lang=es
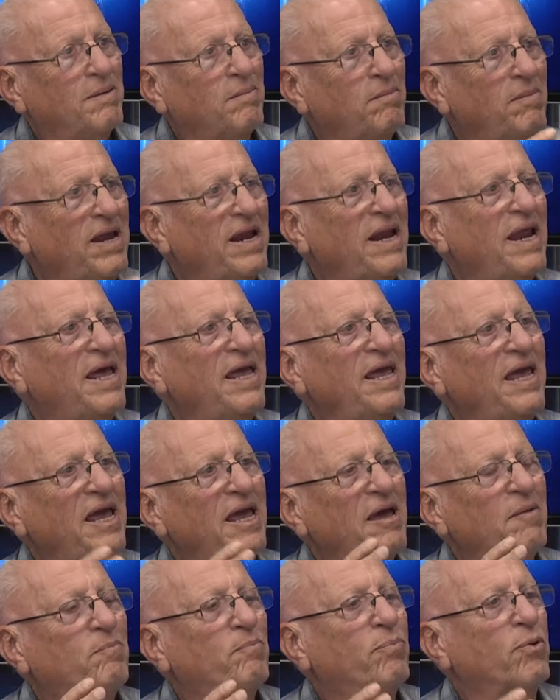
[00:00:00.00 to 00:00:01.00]
Mi ley
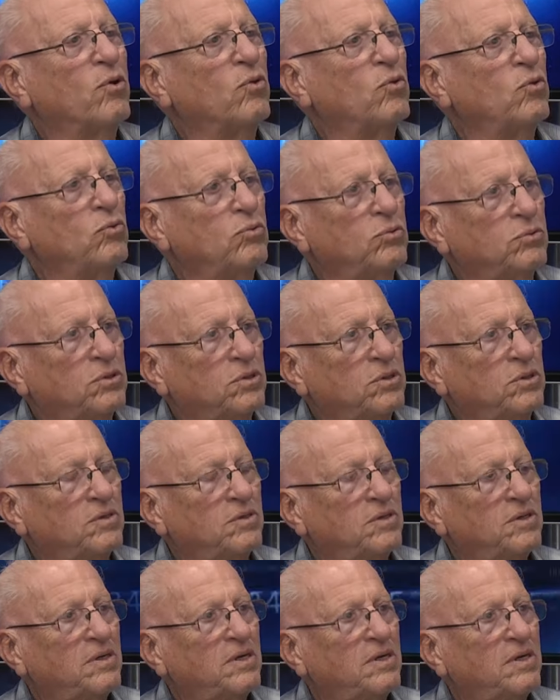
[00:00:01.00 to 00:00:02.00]
es
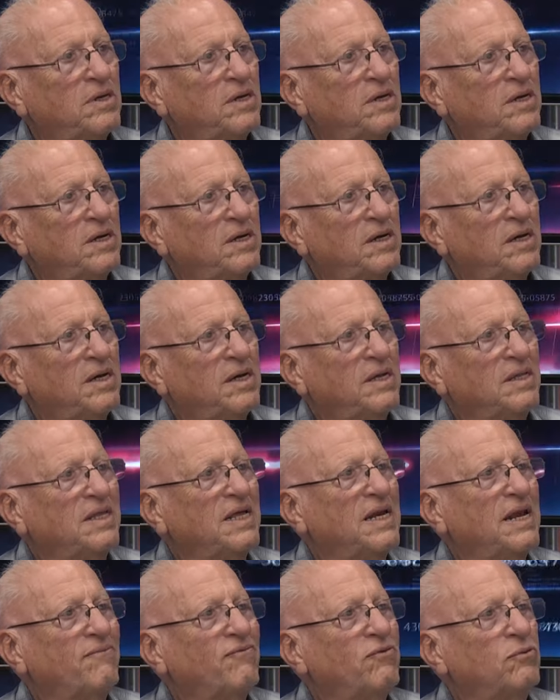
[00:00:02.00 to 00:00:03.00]
producto
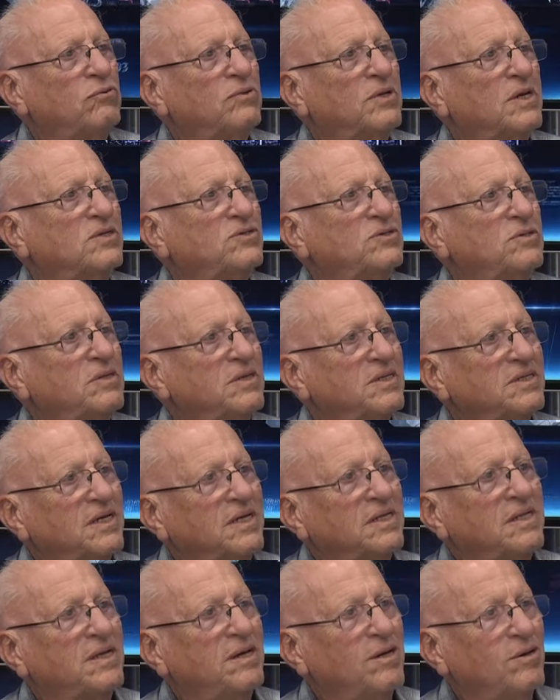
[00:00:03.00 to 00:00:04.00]
de las frustraciones
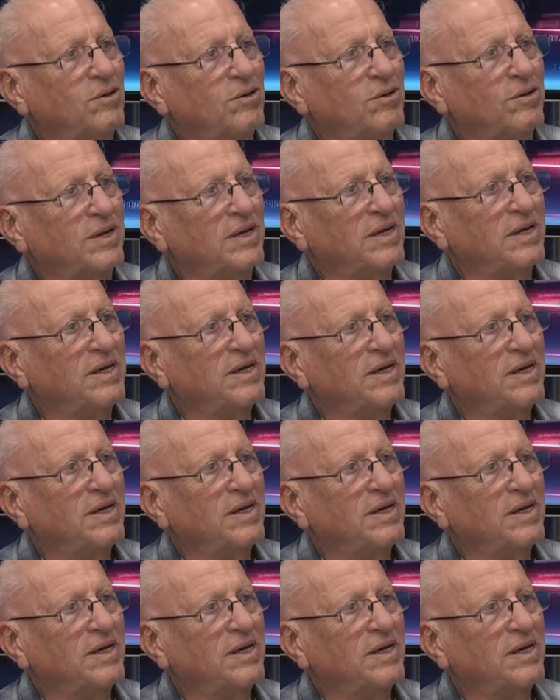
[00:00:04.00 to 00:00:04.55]
anteriores.